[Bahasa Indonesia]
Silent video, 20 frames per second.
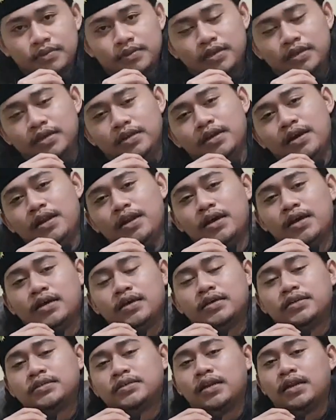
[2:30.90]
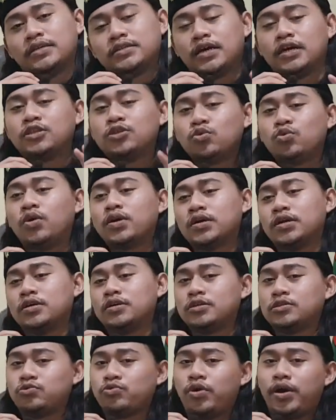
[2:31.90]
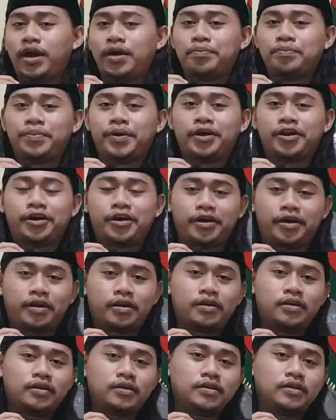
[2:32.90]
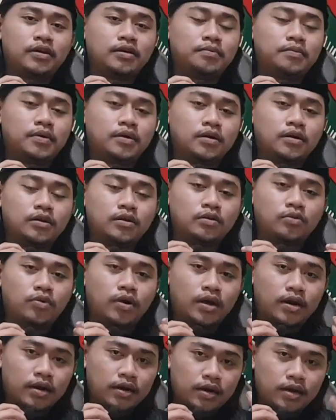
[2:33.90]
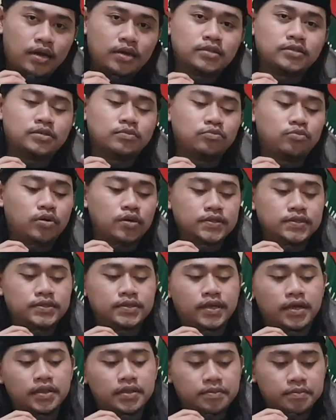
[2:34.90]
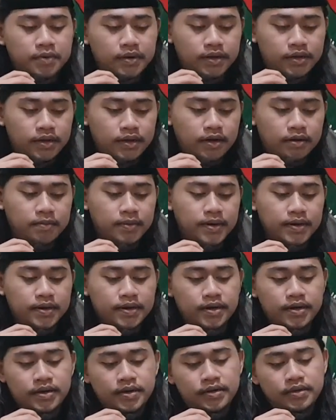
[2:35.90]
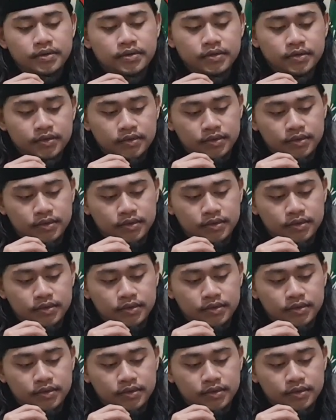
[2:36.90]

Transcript: Nah, jadi ada salah satu wakil ketua MPR yang mengeluarkan sebuah statement yang mana